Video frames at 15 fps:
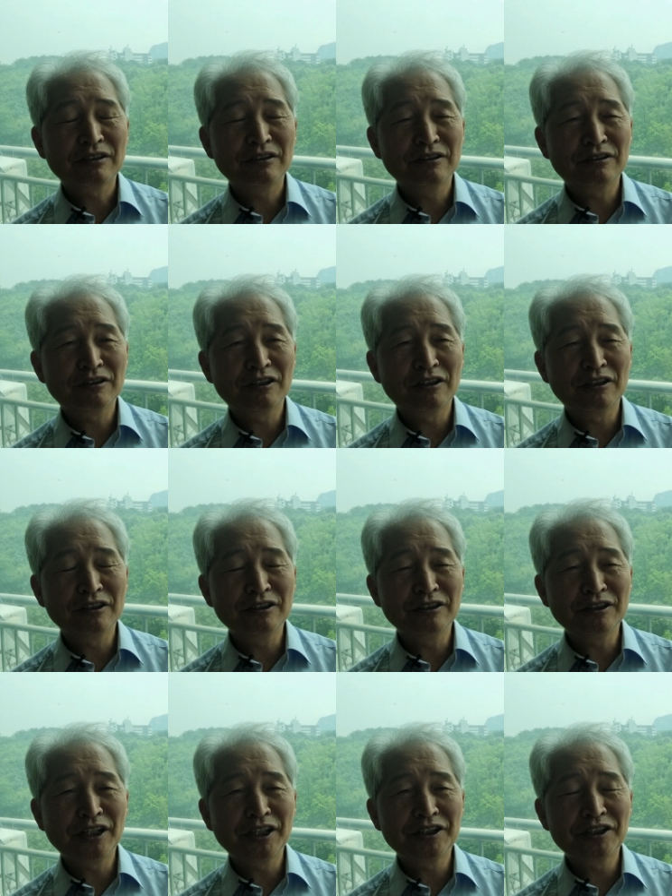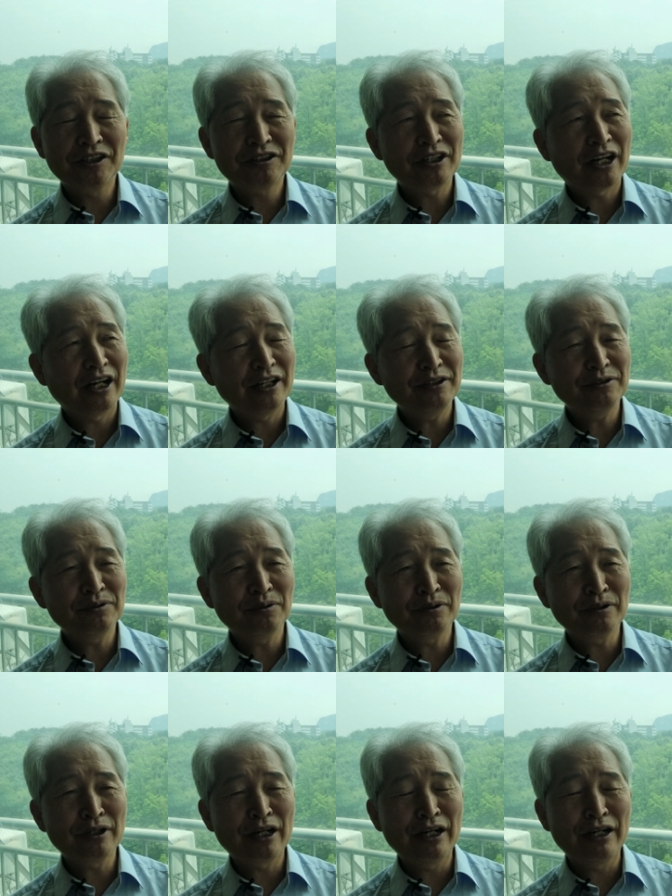그런데 이제
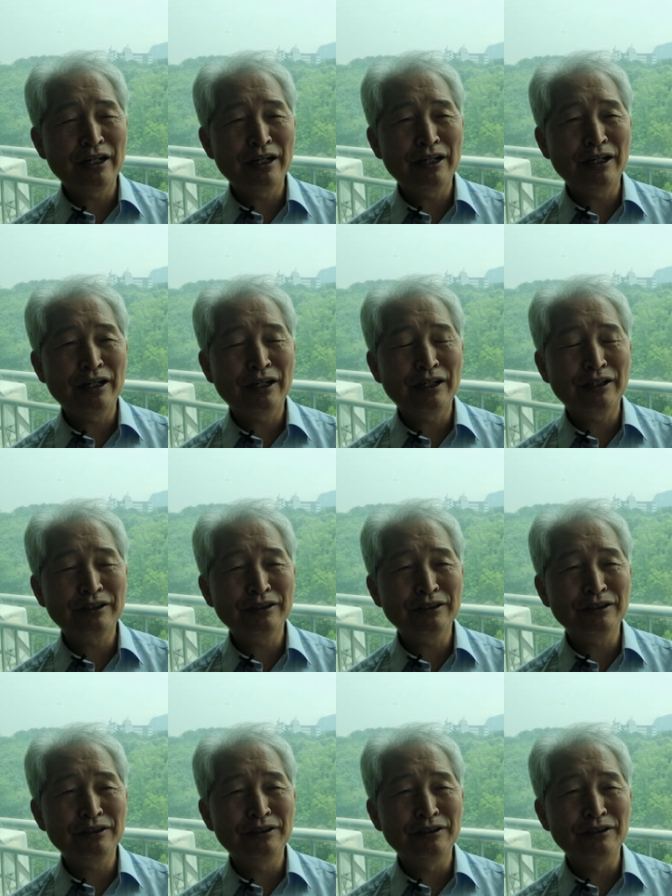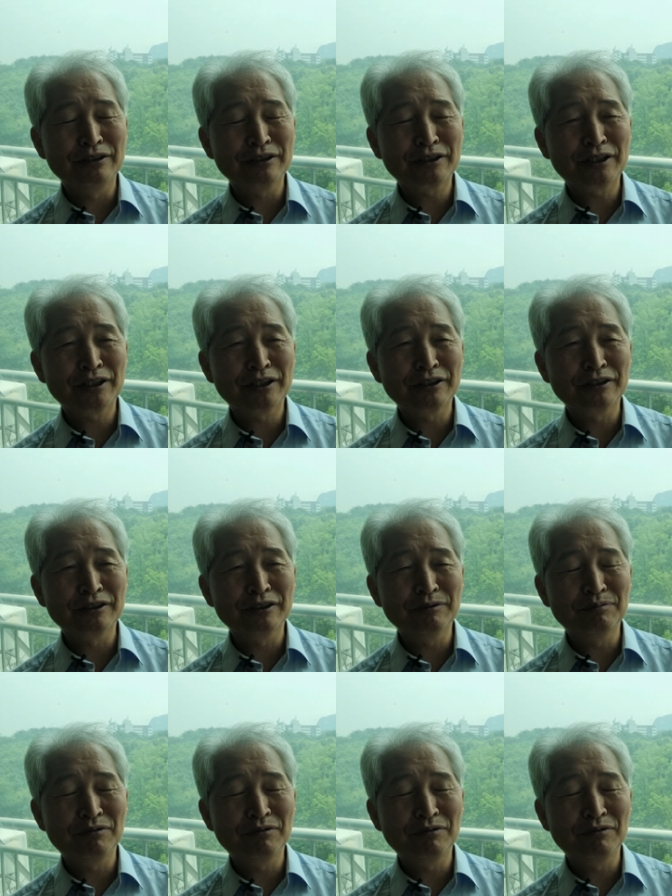찬송가를 이렇게 그